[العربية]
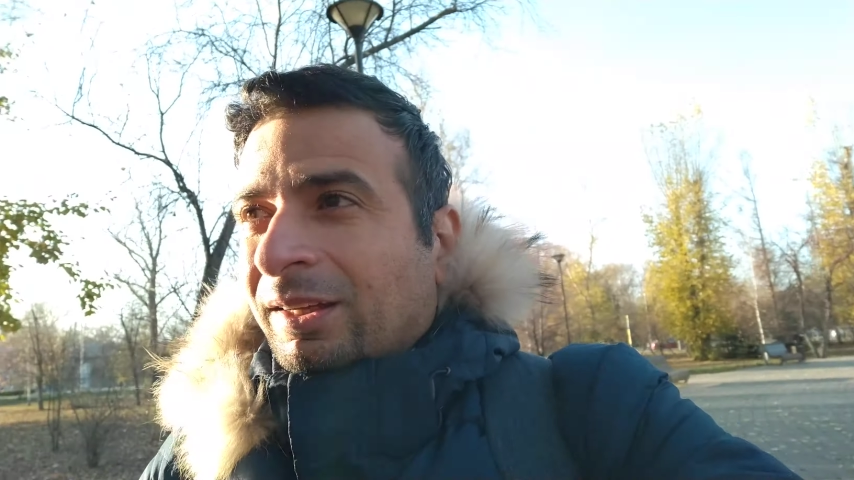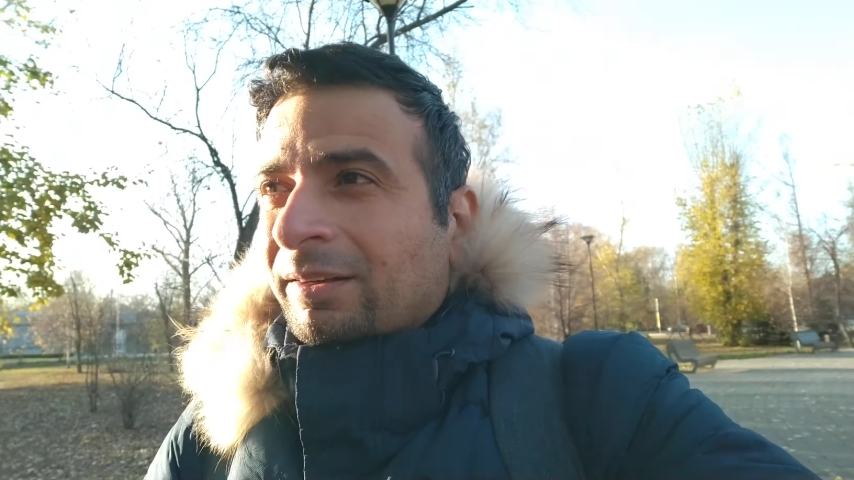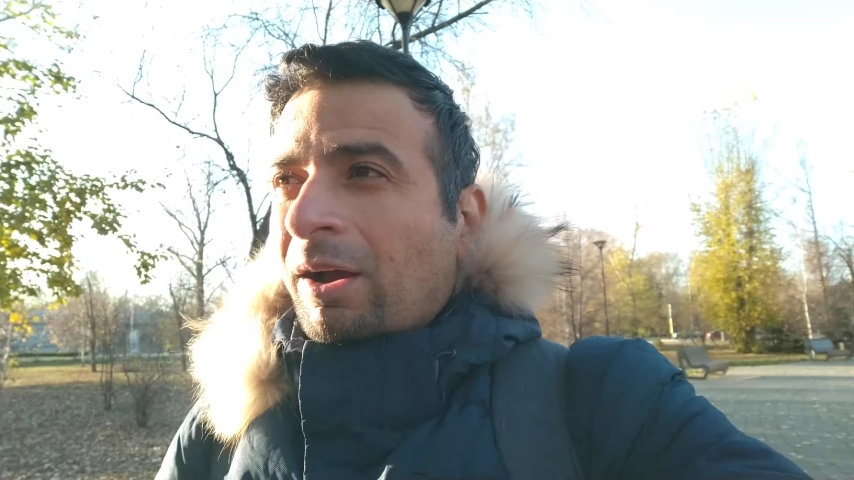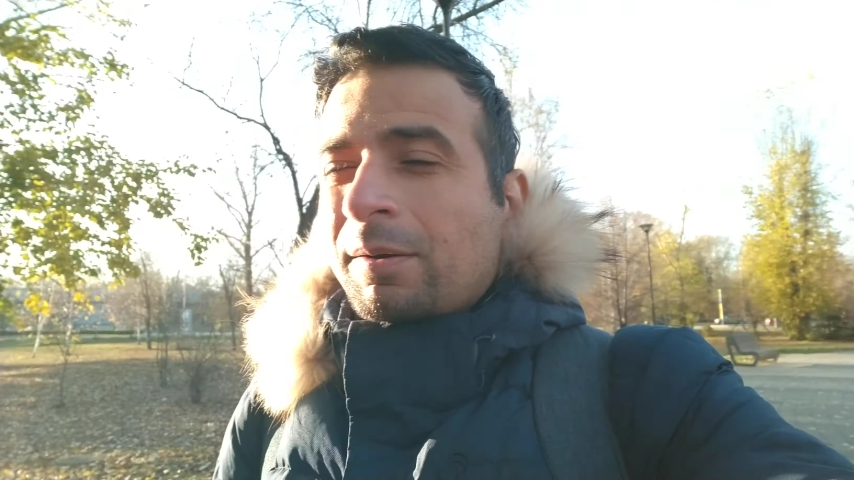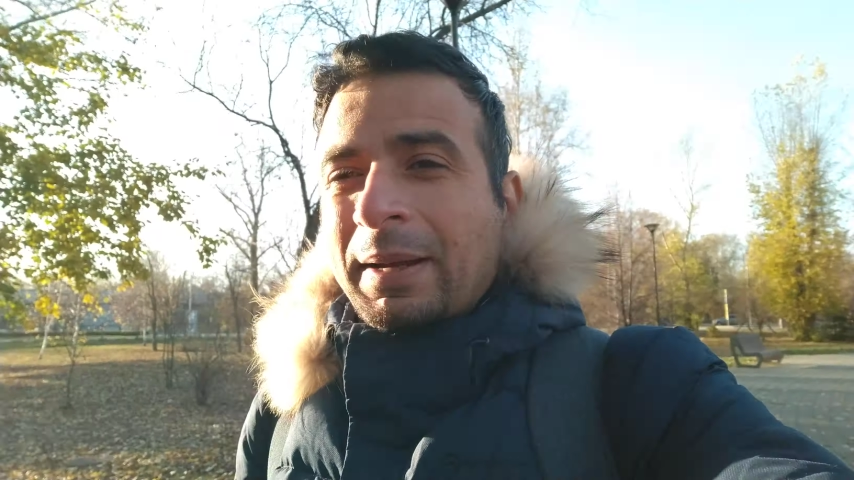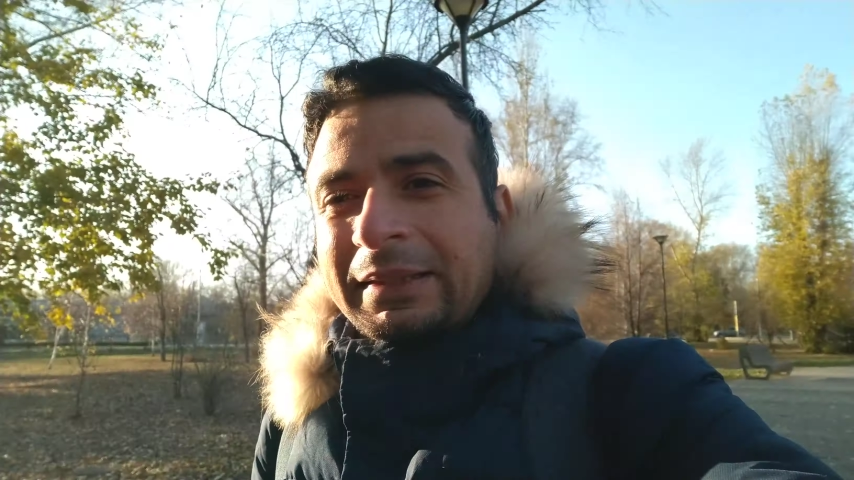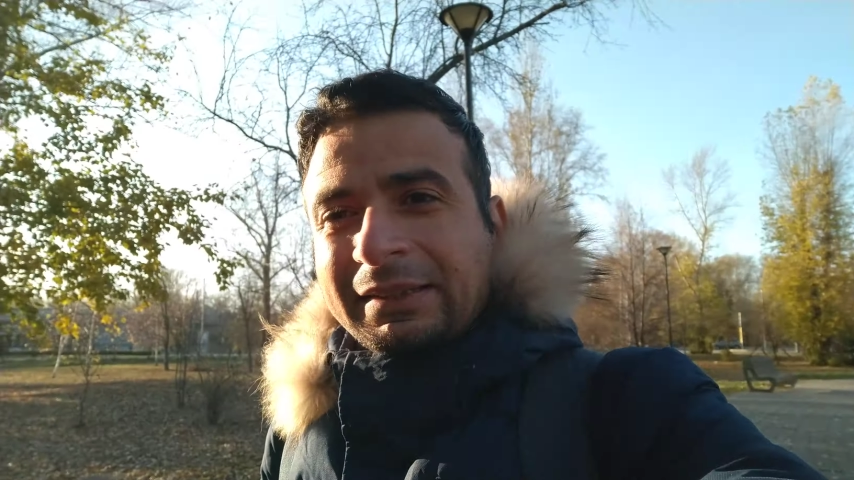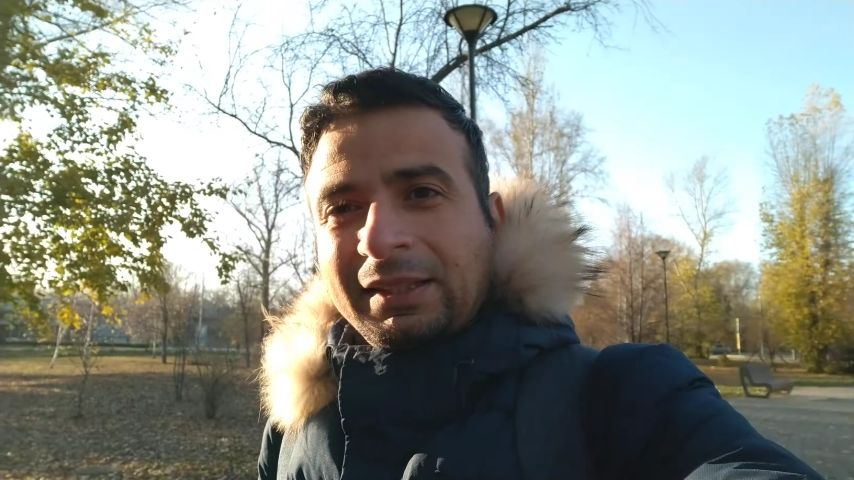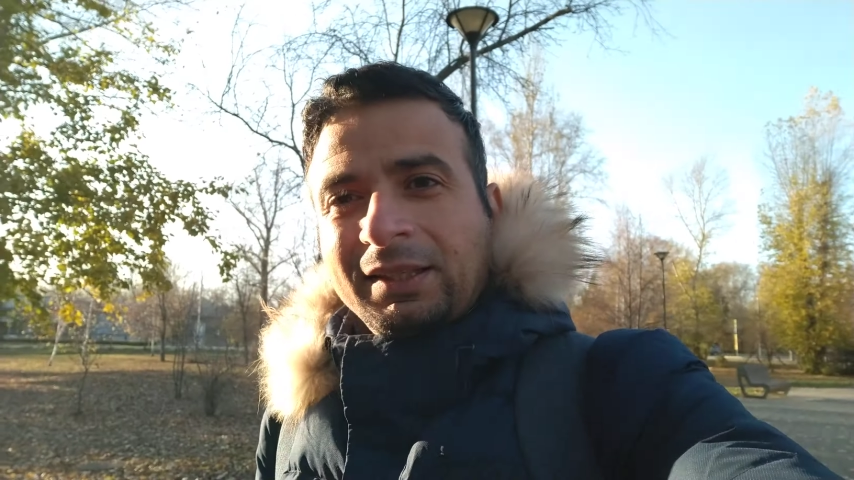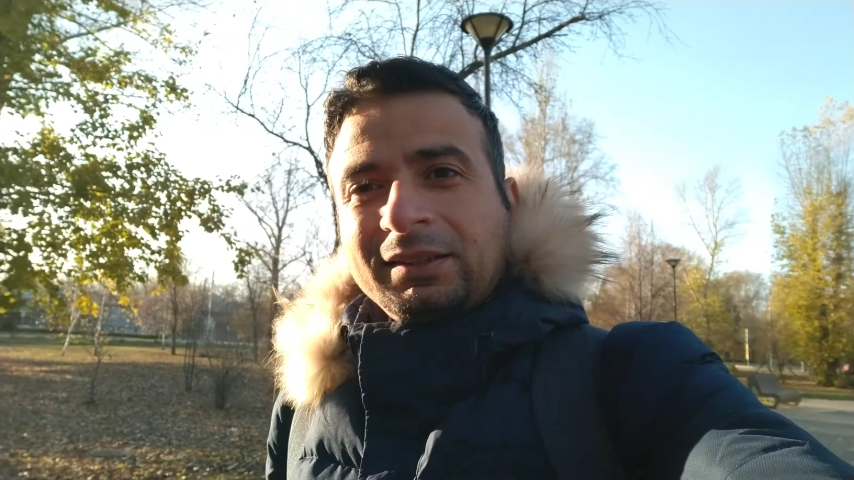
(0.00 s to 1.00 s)

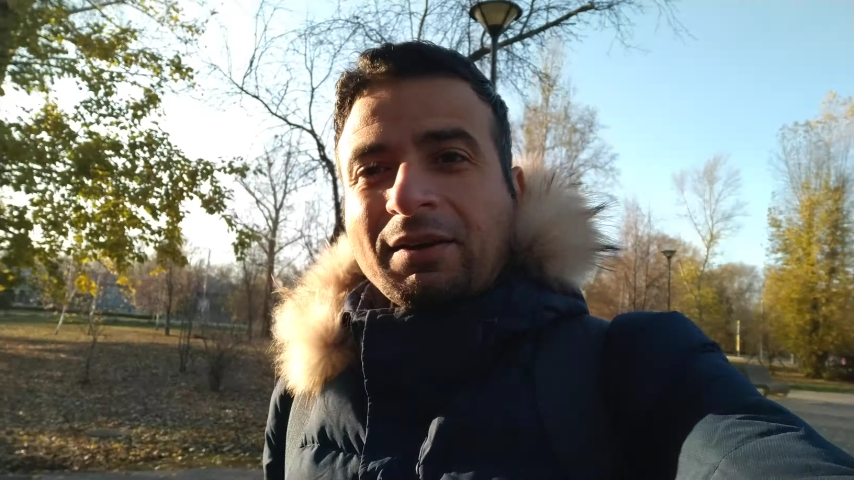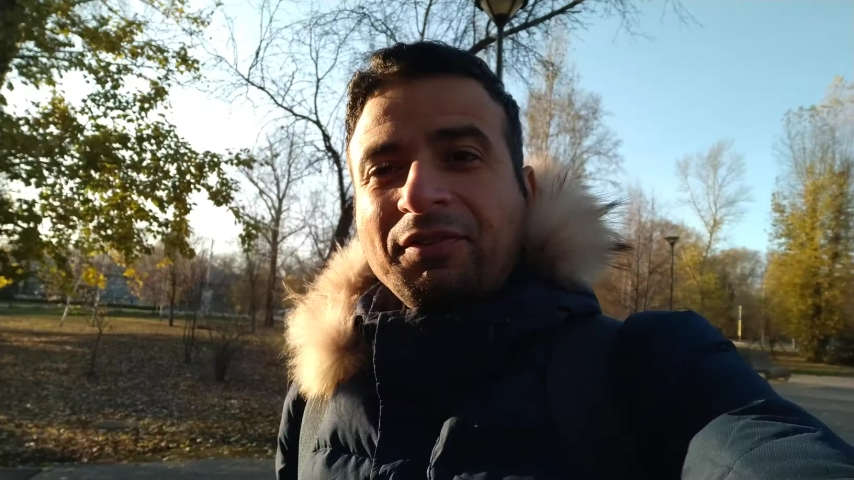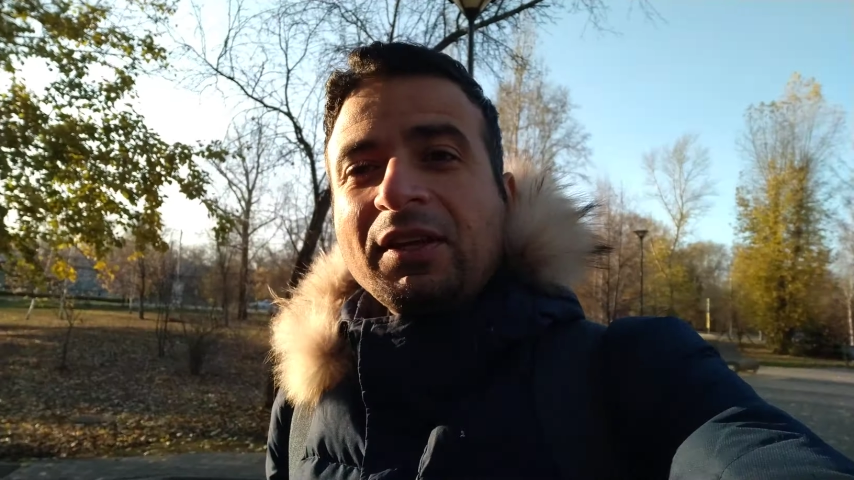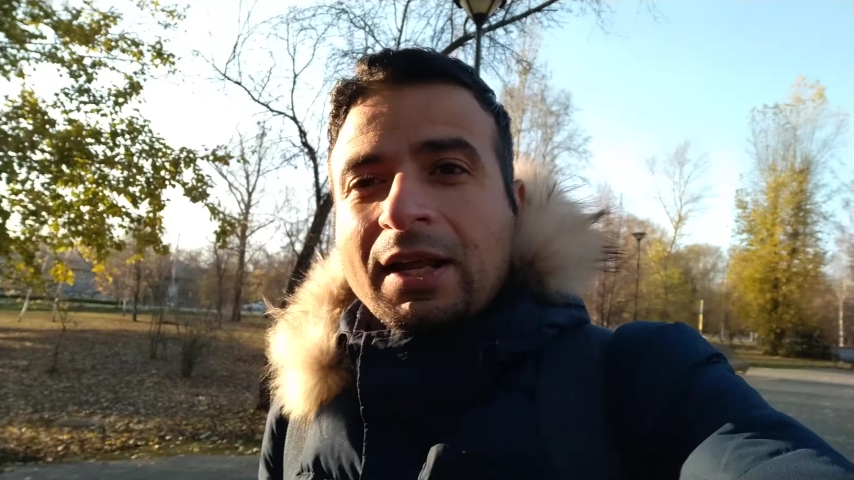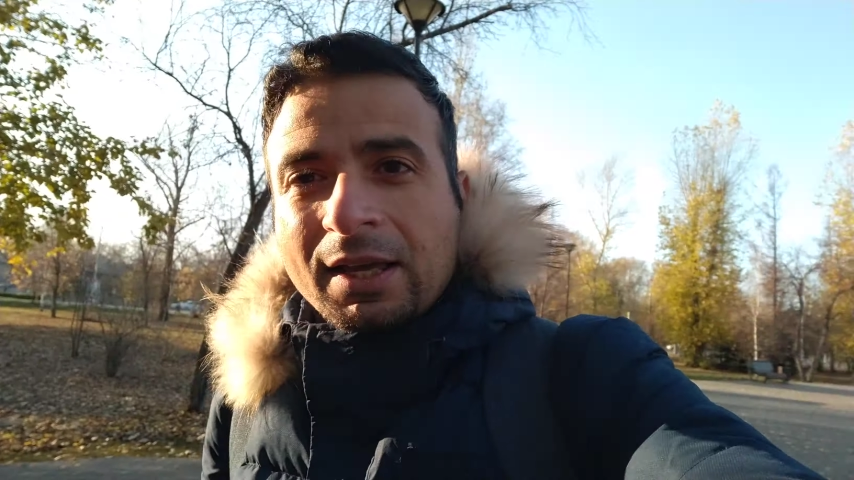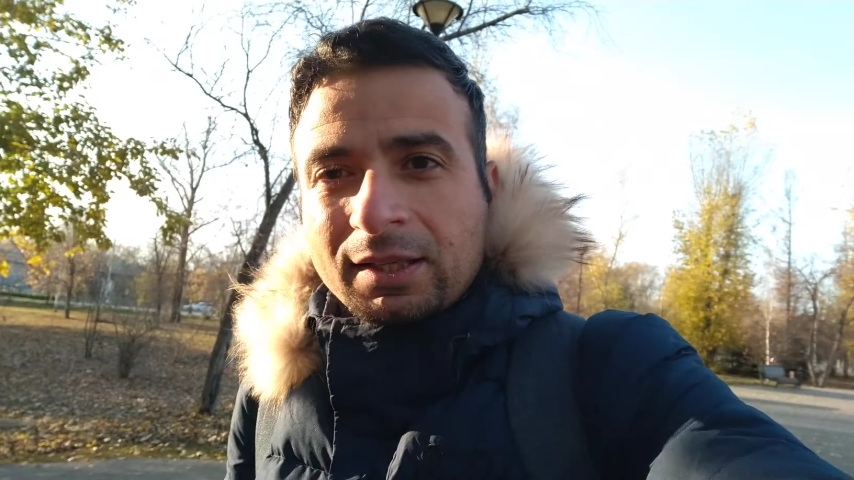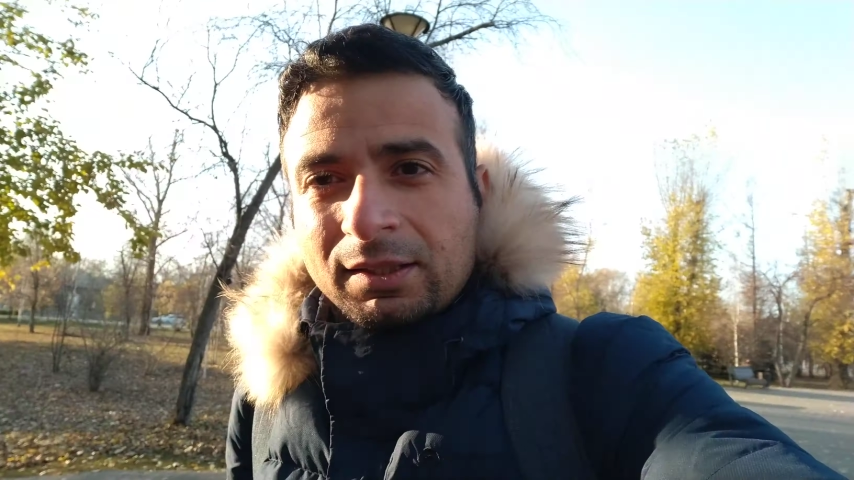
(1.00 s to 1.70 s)
رغبات دفينه